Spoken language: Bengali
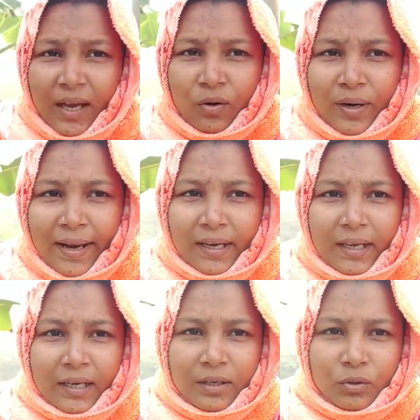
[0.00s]
এখন হালকা
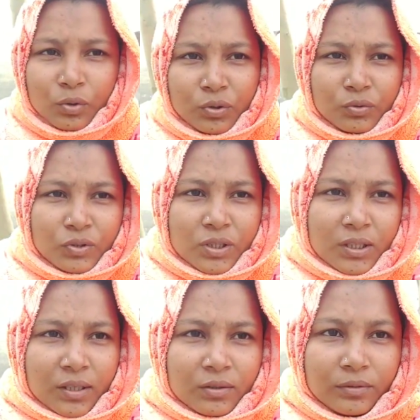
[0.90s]
হালকা রোদ উঠছে
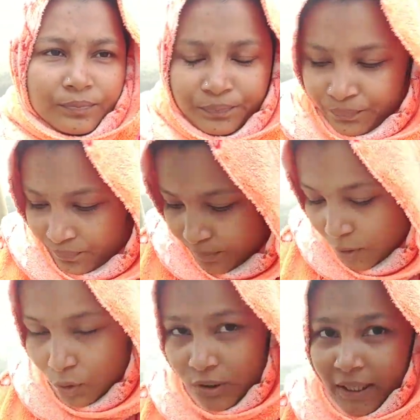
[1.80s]
দেখো
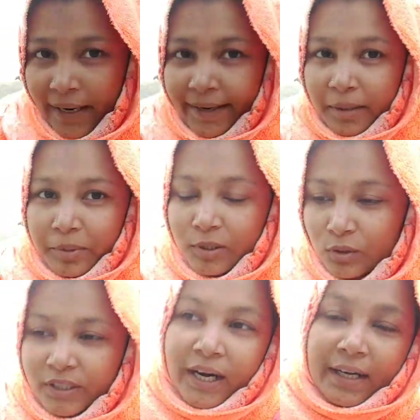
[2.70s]
ভীষণ ঠান্ডা
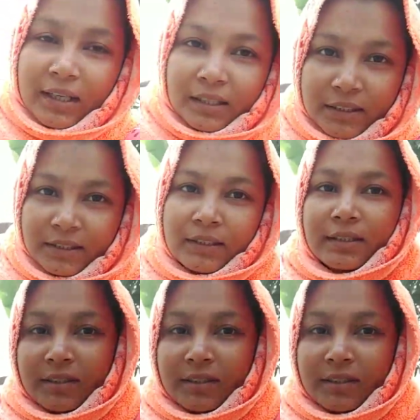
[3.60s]
ভীষণ ঠান্ডা লাগছে